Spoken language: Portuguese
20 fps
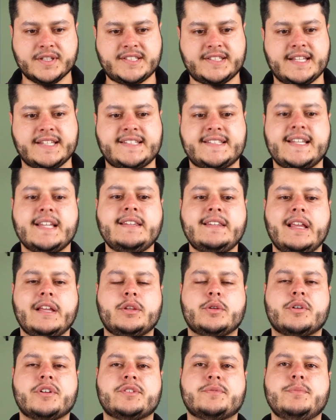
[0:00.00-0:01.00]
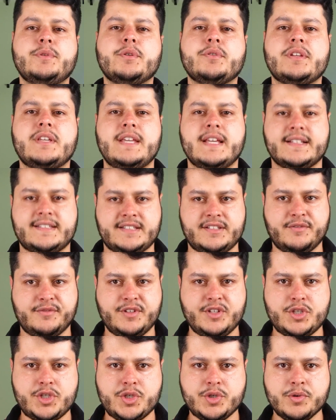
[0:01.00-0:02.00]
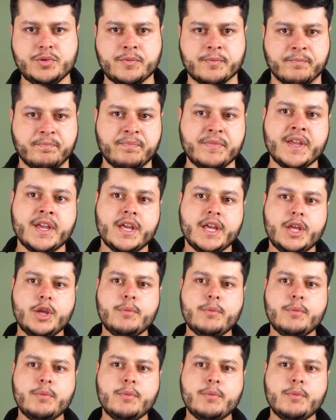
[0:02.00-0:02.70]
R$ 62.521.